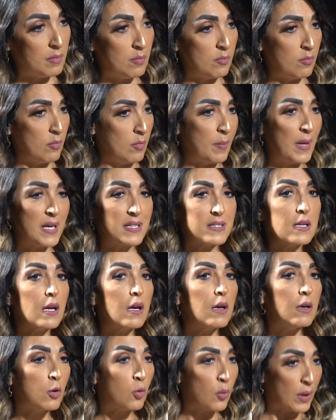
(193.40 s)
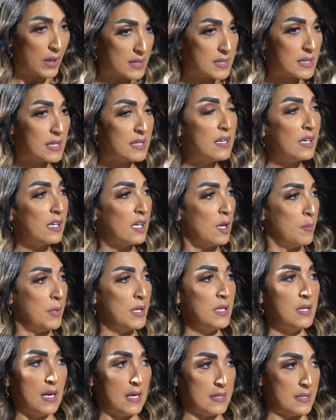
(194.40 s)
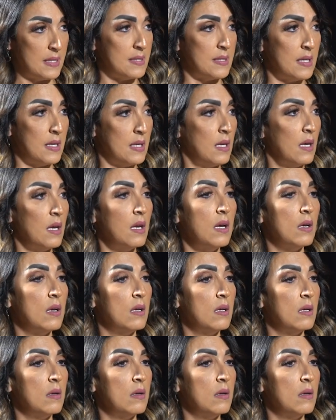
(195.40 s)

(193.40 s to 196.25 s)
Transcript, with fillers: مرسى كويس جدا كبنية أساسية